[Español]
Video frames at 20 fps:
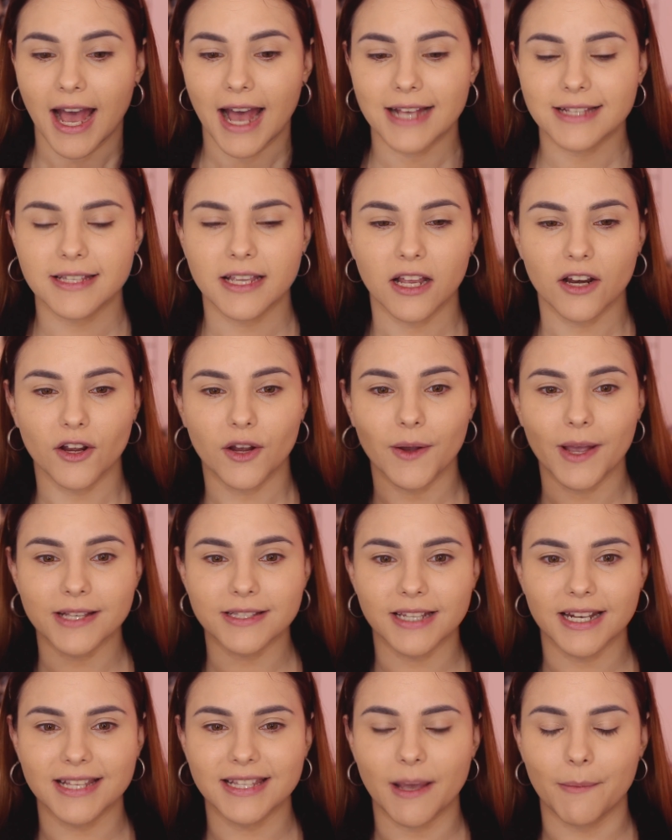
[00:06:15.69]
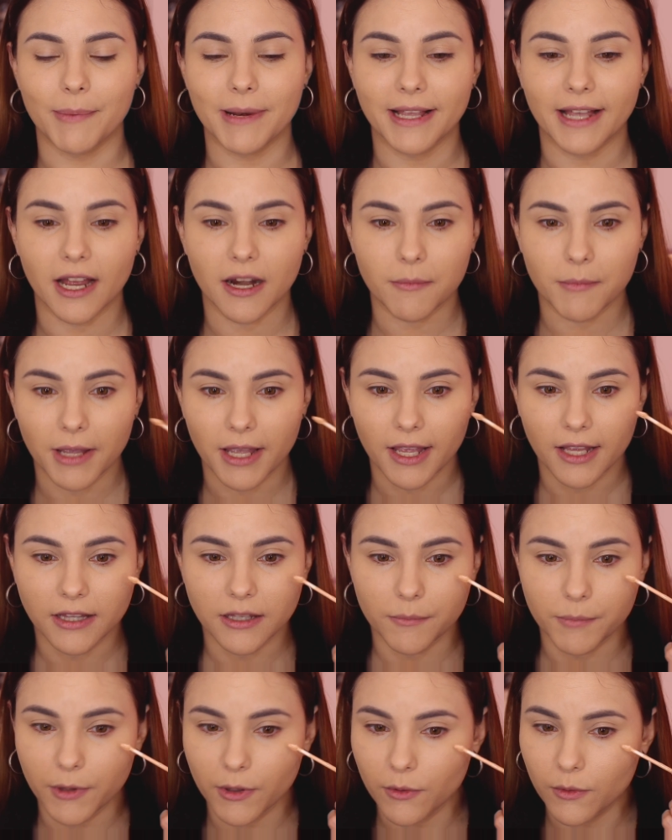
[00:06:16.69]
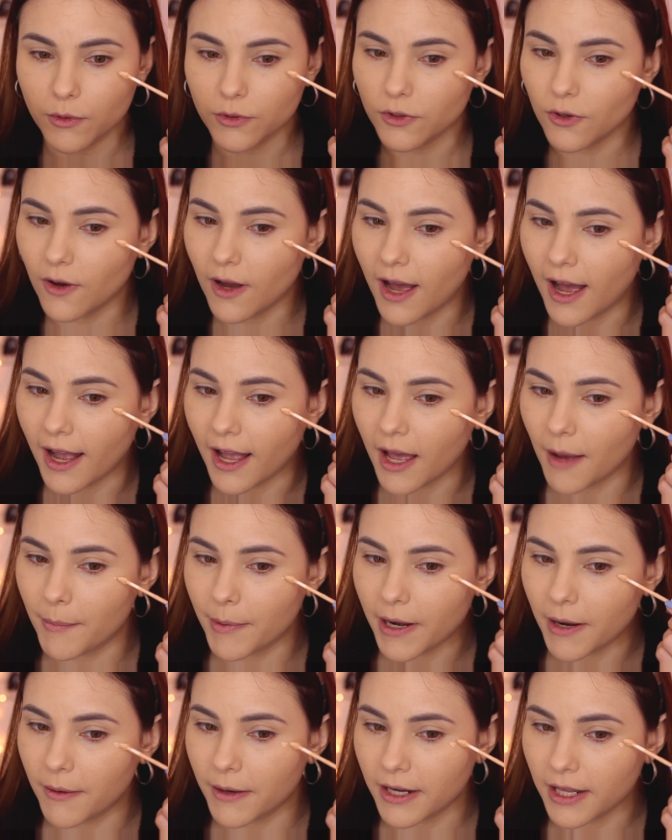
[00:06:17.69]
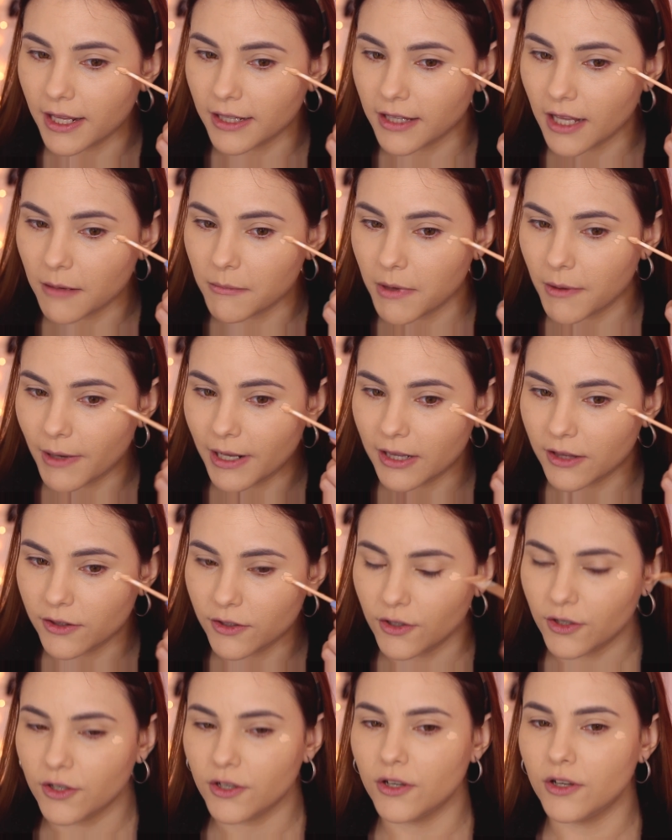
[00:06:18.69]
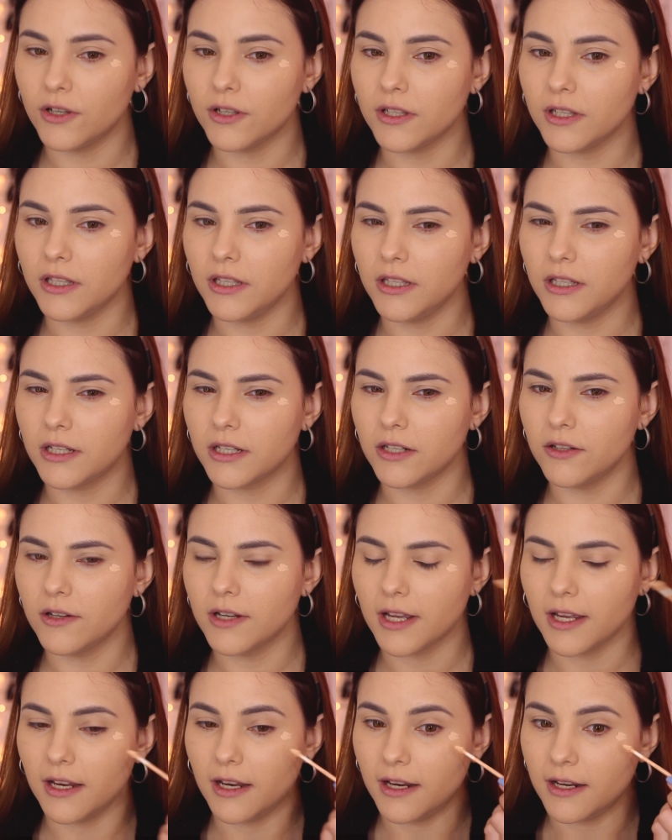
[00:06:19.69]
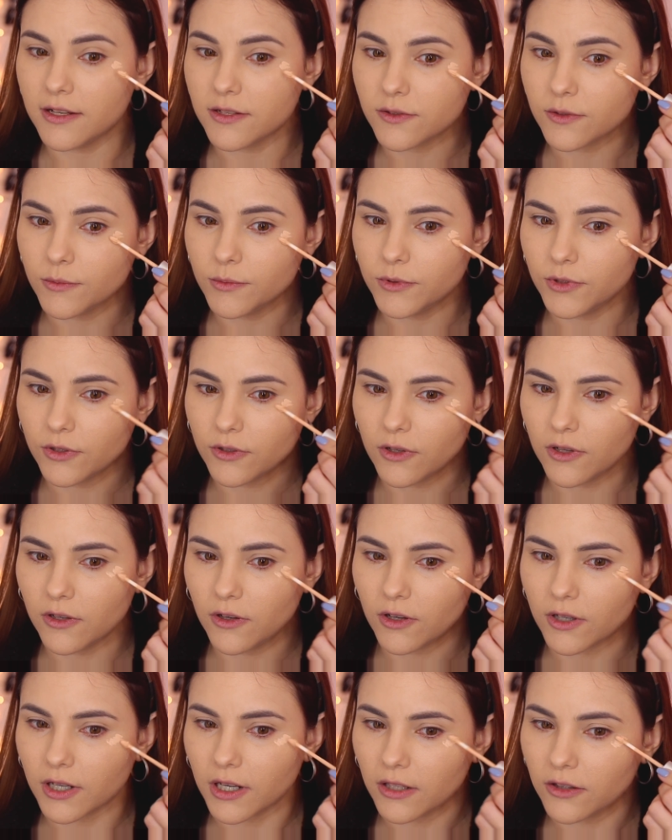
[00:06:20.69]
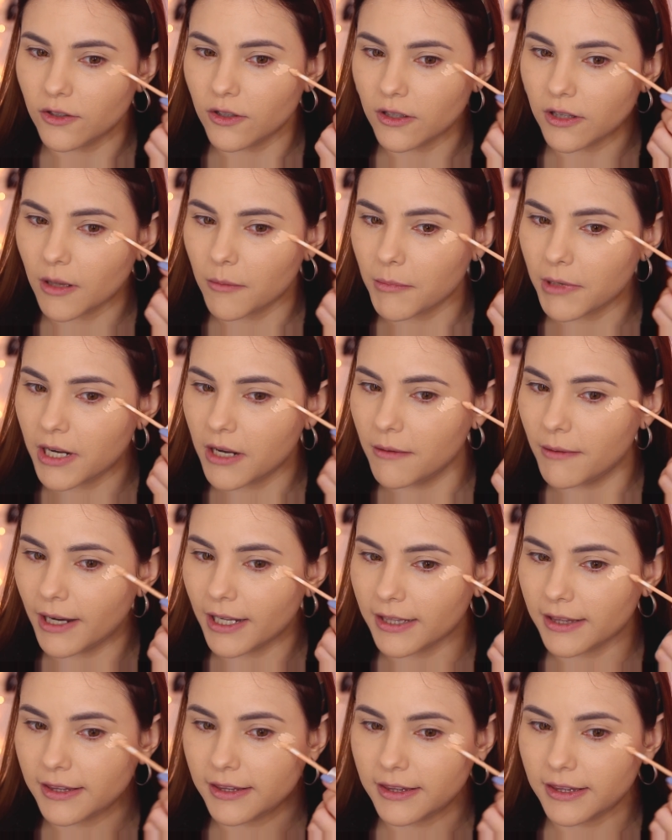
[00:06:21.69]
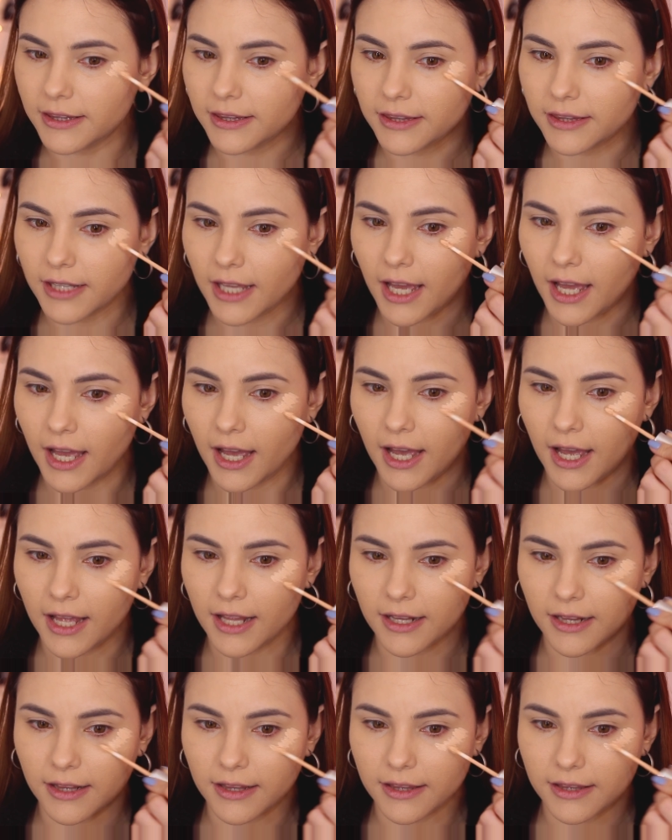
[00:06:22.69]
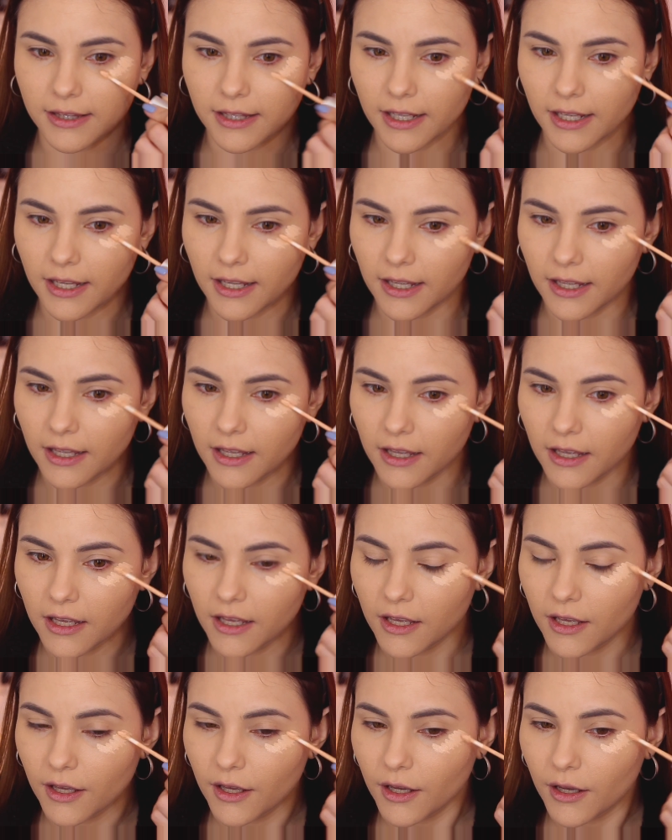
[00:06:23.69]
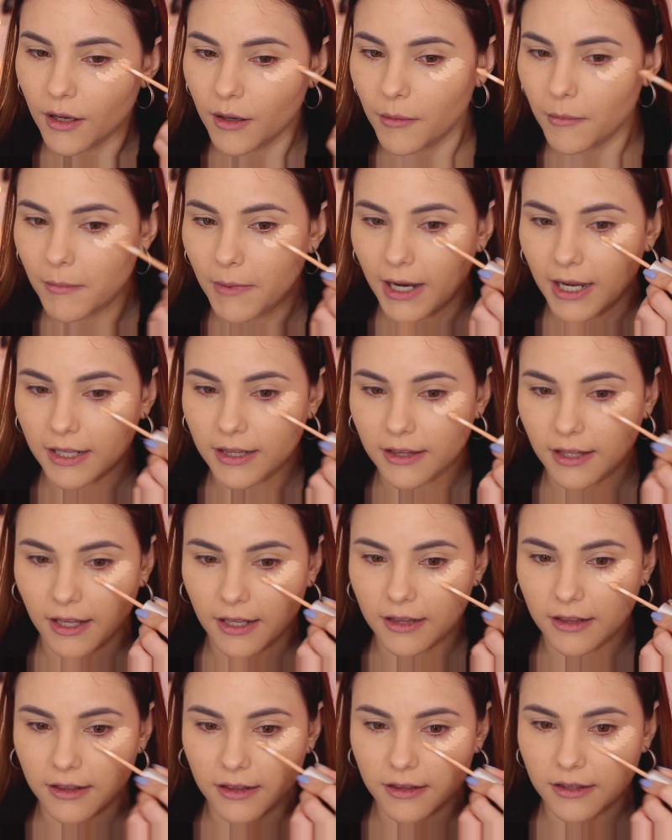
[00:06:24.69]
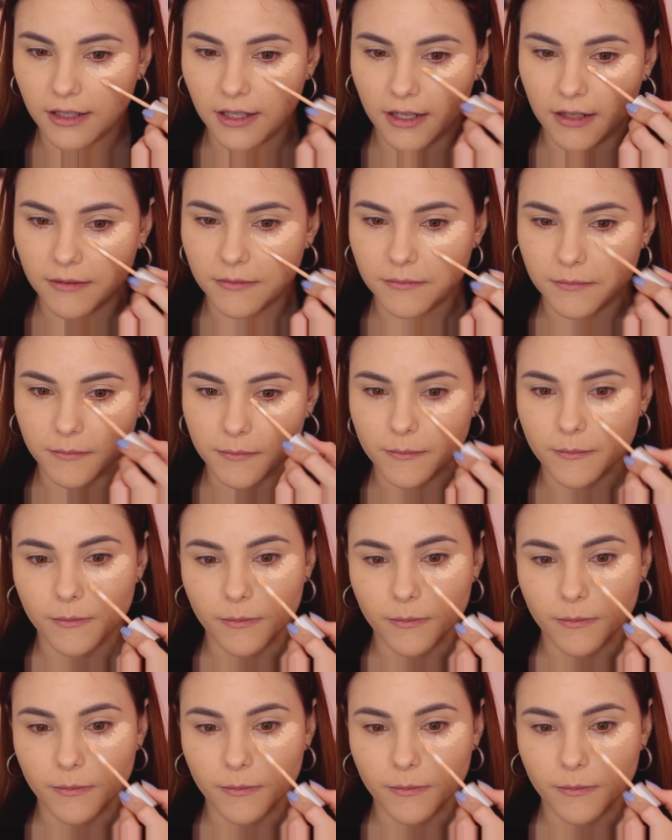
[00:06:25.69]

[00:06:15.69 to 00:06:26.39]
Así que lo que voy a hacer es aplicarme este producto acá para ver qué tal me va el tono. Y creo que el subtono del corrector también es bastante, bastante